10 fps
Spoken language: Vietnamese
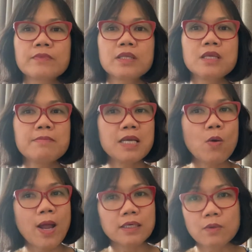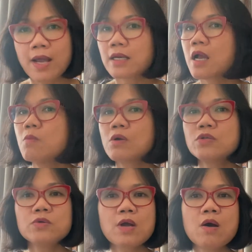thì mình hoàn toàn không có
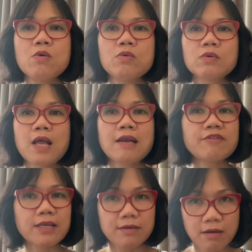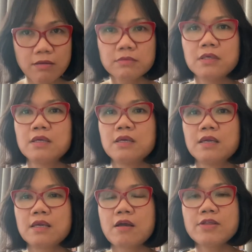nhu cầu ăn vặt nữa
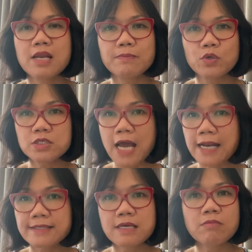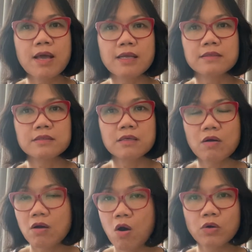coi như là buổi trưa ăn xong là
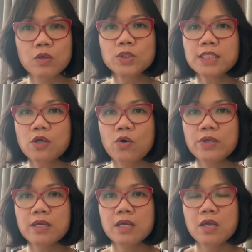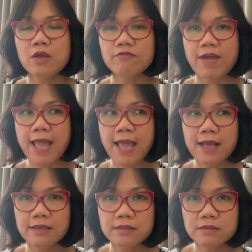ổn luôn tới tối và
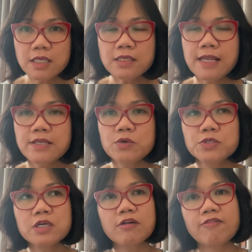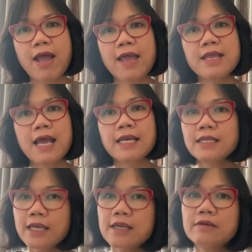rất là nhiều trường phái ăn
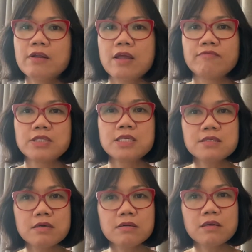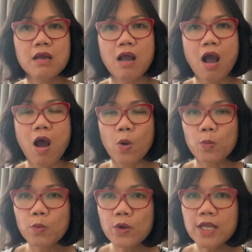kiêng và dinh dưỡng họ
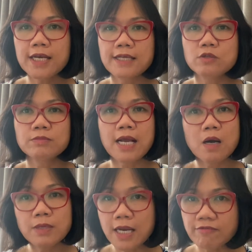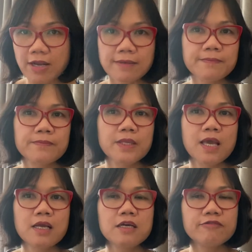cũng khuyên là chúng ta không nên ăn vặt
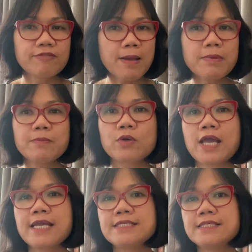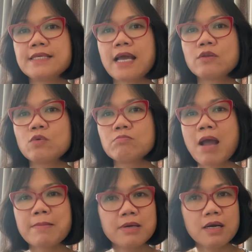người pháp là ngày chỉ ăn đúng
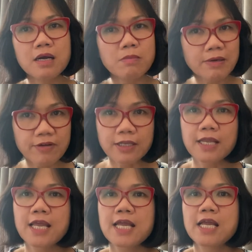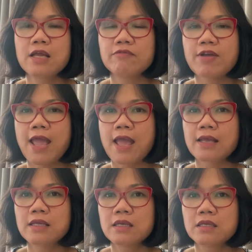ba bữa không ăn vặt và
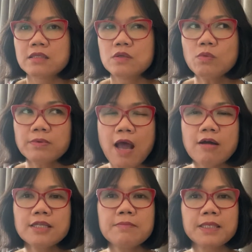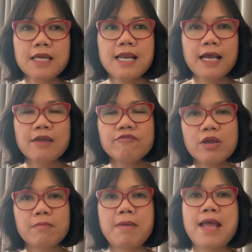lúc đó thì mình thấy là cái
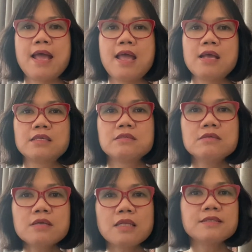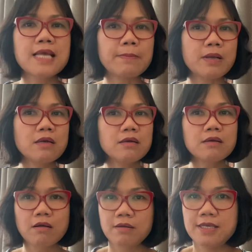việc mà giữ cân giảm cân nó
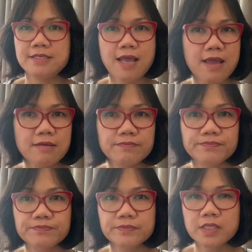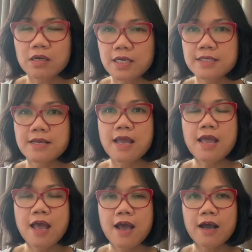cực kỳ dễ cực kỳ dễ
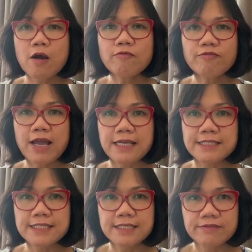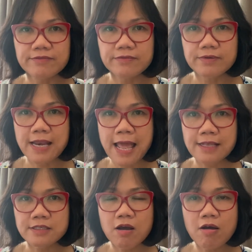không phải chỉ là
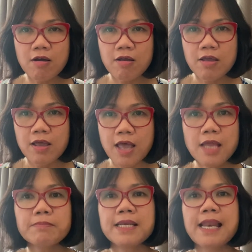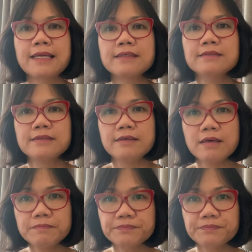cho hết bị lạnh người nữa